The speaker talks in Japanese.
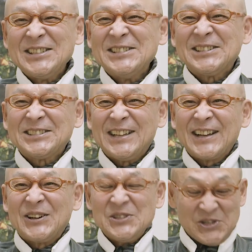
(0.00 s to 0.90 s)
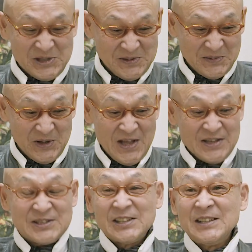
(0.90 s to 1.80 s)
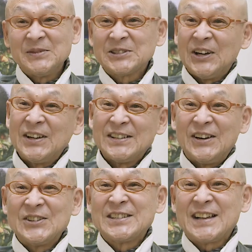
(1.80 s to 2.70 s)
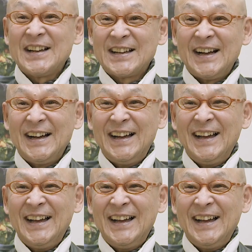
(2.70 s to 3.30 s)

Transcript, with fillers: ということで今週ももう随分とお時間が